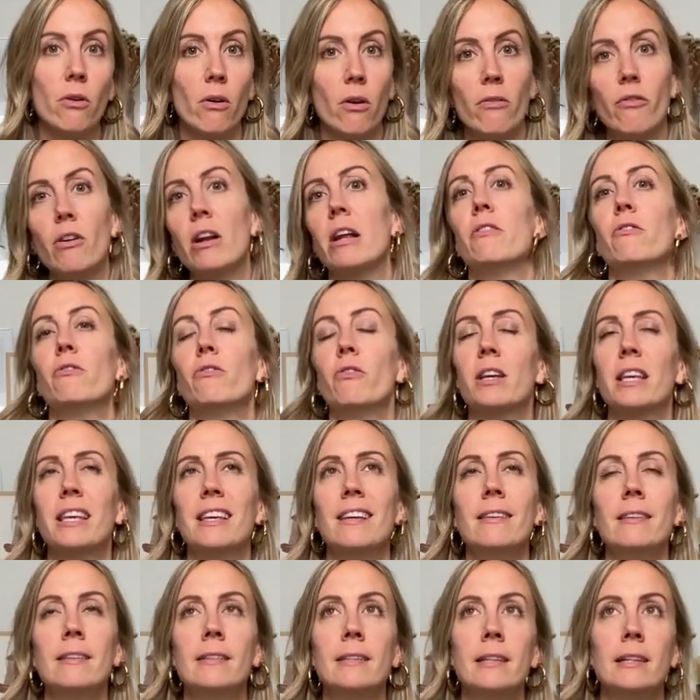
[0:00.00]
voilà, vous
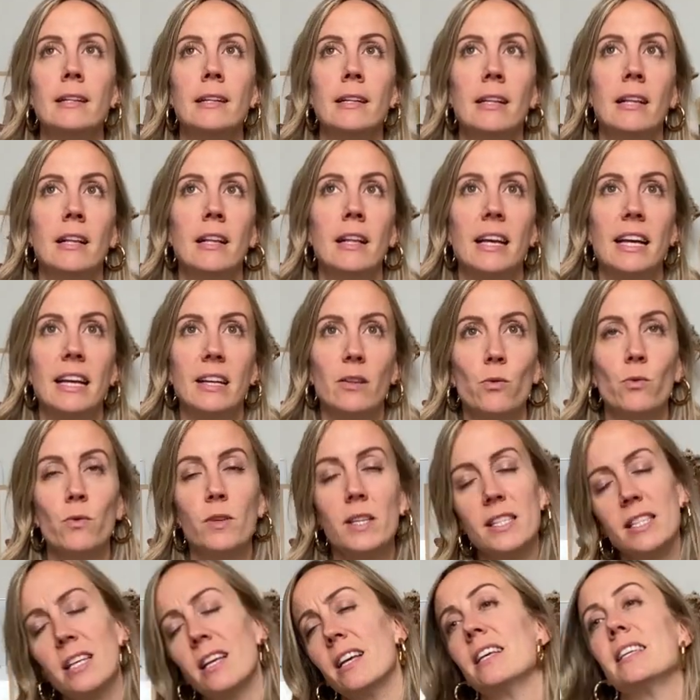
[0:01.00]
voyez et
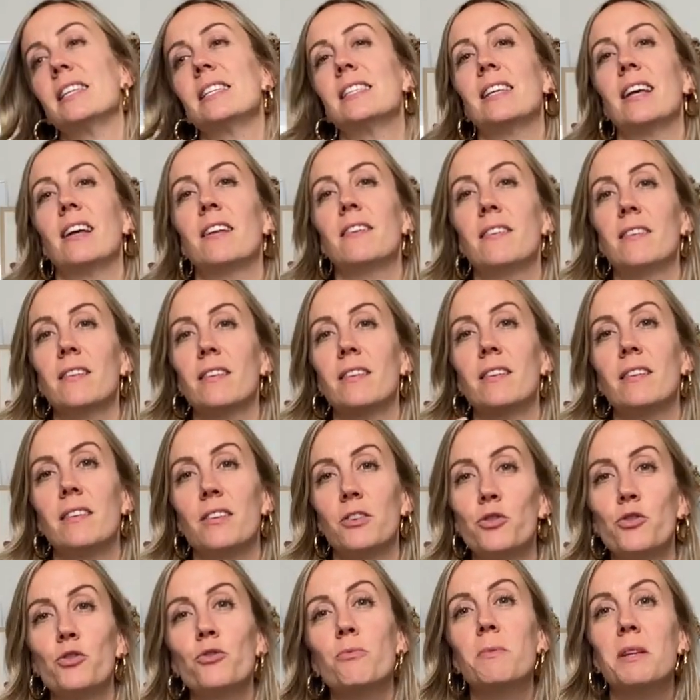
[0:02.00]
donc c'est
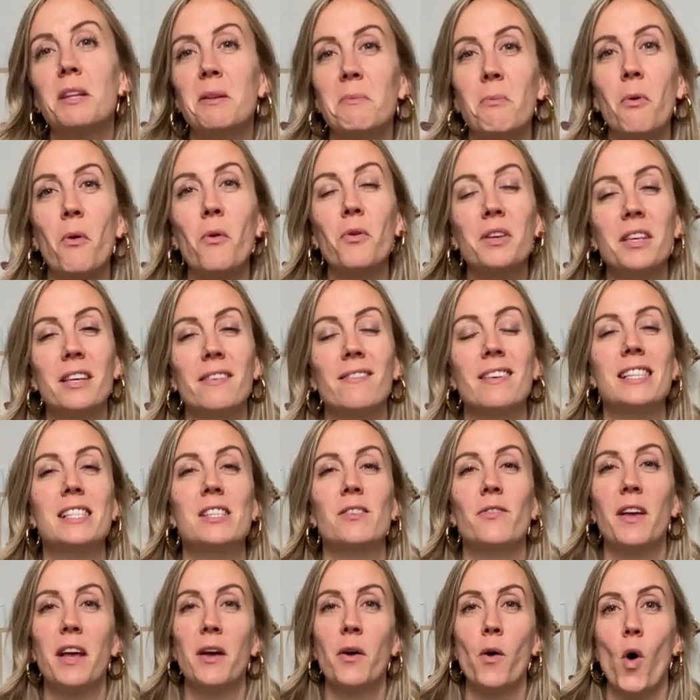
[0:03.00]
un, cheminement qui va
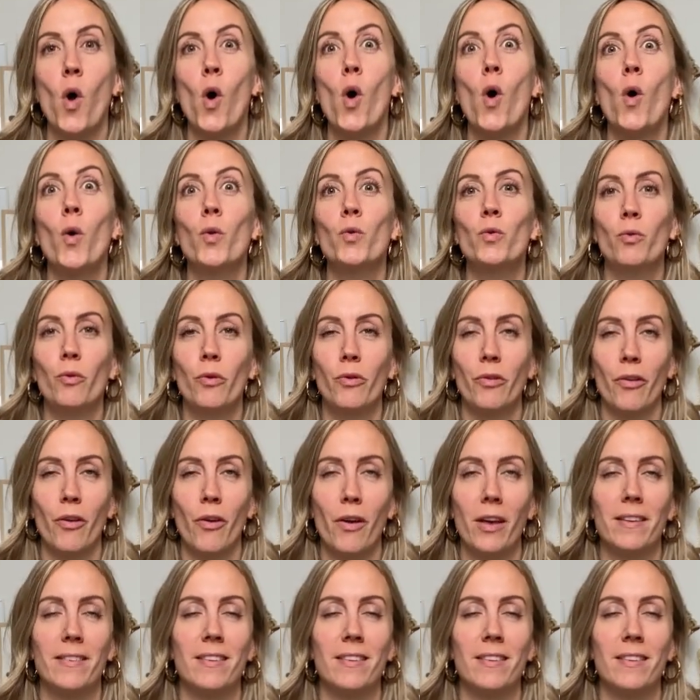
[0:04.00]
se faire en douceur.